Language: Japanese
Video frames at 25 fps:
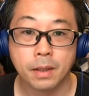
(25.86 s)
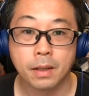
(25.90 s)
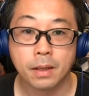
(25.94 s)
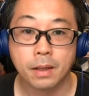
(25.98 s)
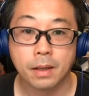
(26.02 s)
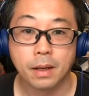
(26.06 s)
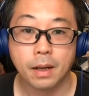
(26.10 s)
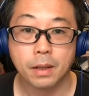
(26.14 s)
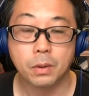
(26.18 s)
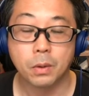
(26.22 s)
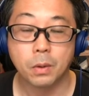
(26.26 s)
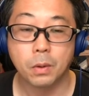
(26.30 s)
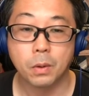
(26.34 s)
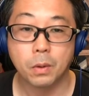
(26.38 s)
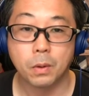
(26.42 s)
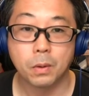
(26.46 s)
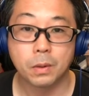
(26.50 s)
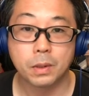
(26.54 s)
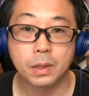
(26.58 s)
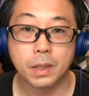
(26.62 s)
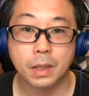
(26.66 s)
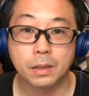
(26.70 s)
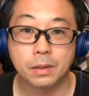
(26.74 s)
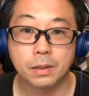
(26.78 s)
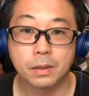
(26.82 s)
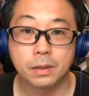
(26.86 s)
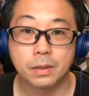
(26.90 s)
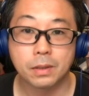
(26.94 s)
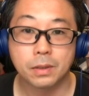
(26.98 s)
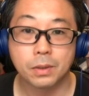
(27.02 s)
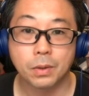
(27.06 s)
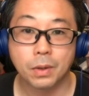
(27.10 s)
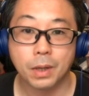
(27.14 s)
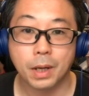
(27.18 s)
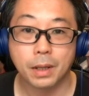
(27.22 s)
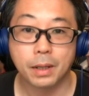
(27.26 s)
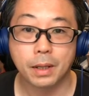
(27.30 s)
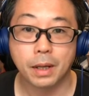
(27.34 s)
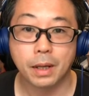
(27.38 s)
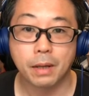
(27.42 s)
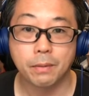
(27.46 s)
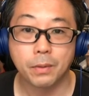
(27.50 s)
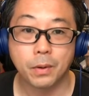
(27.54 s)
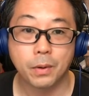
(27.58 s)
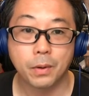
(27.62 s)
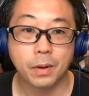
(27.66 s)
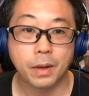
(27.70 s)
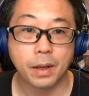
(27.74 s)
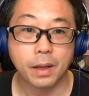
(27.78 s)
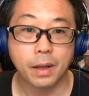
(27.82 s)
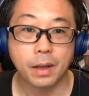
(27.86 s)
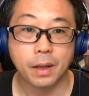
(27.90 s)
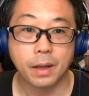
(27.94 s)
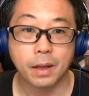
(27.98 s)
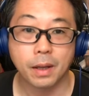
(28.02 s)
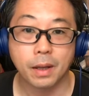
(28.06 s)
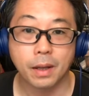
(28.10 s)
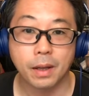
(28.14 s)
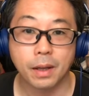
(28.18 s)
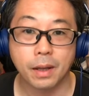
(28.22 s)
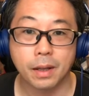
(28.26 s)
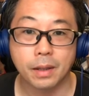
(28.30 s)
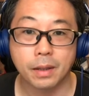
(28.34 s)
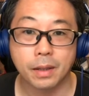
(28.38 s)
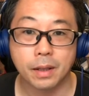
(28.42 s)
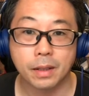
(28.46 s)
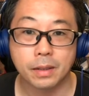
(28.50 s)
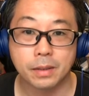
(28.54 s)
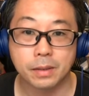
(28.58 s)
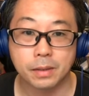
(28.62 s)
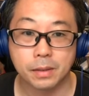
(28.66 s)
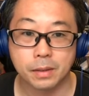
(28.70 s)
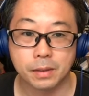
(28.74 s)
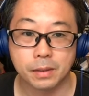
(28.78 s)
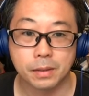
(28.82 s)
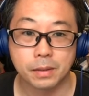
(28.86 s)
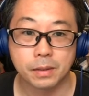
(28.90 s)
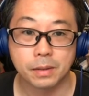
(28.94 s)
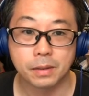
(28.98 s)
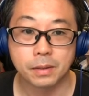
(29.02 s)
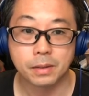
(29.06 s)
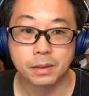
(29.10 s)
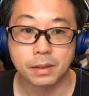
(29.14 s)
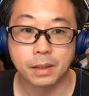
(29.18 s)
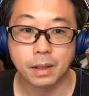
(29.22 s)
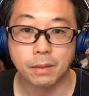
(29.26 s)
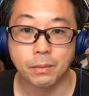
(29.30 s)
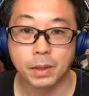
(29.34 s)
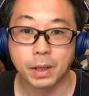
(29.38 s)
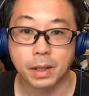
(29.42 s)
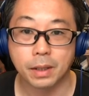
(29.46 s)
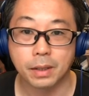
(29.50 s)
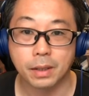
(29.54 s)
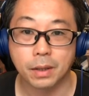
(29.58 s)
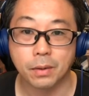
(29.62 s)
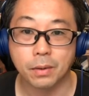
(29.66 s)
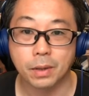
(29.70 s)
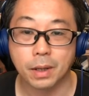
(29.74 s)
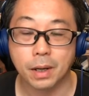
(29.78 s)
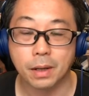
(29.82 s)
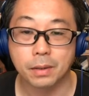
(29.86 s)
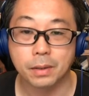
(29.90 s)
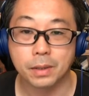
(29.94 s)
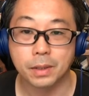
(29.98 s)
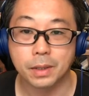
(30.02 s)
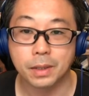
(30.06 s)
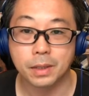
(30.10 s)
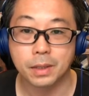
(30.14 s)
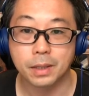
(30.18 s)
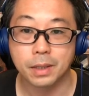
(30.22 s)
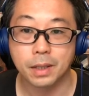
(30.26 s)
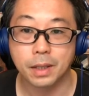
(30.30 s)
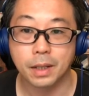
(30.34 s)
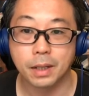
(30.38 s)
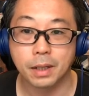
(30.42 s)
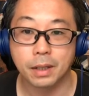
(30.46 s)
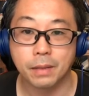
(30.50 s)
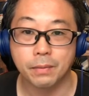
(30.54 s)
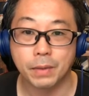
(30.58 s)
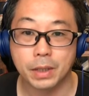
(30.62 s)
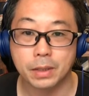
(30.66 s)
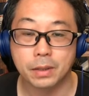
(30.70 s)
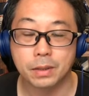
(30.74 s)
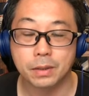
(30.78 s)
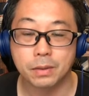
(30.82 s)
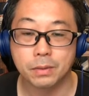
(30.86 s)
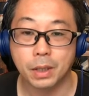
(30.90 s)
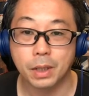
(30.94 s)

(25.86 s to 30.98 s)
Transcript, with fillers: あと、先週の課題も、えー、提出してもらったのを確認しています。